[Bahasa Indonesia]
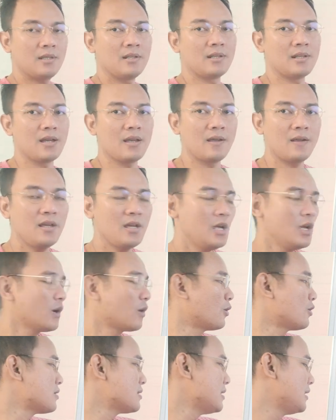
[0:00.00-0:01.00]
Nah,
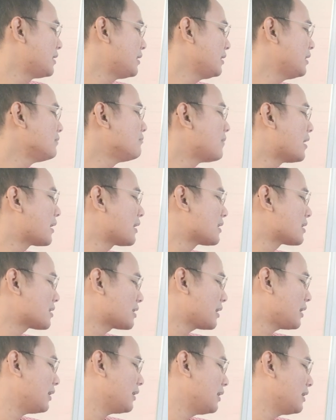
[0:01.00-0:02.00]
kondisi di mana
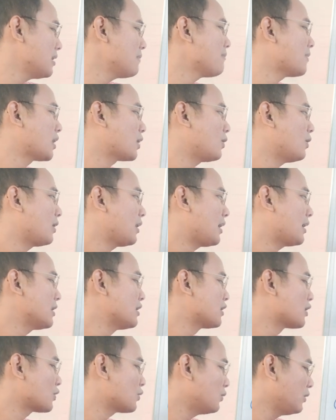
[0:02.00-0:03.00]
sel ini menolak
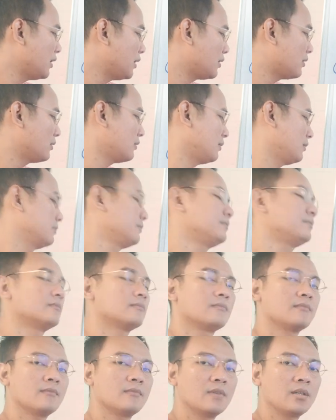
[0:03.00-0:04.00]
insulin
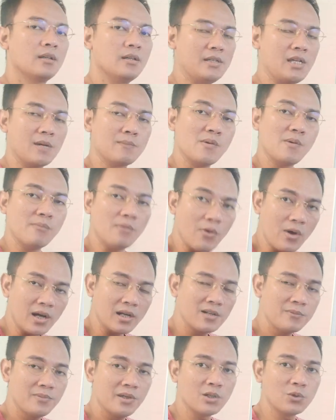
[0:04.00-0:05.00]
yang membawa
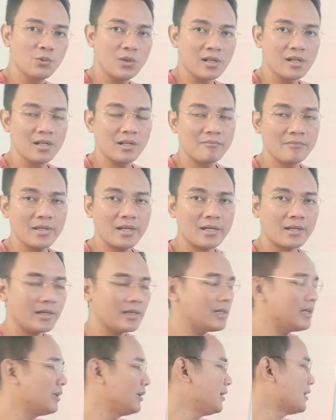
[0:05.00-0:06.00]
kelebihan gula di dalam darah
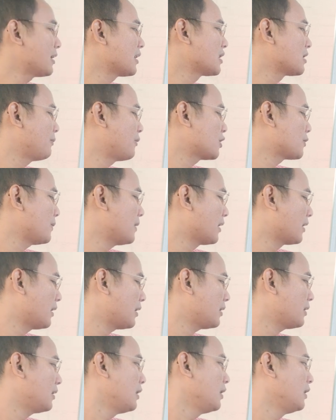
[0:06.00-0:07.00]
ini yang disebut
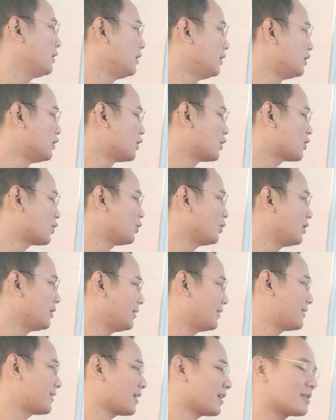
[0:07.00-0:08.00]
sebagai
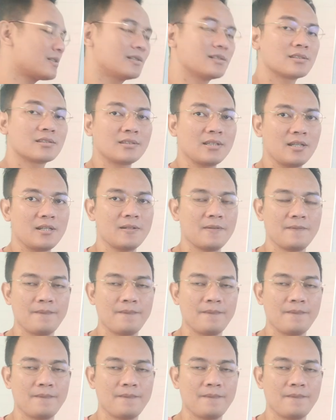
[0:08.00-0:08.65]
insulin resisten.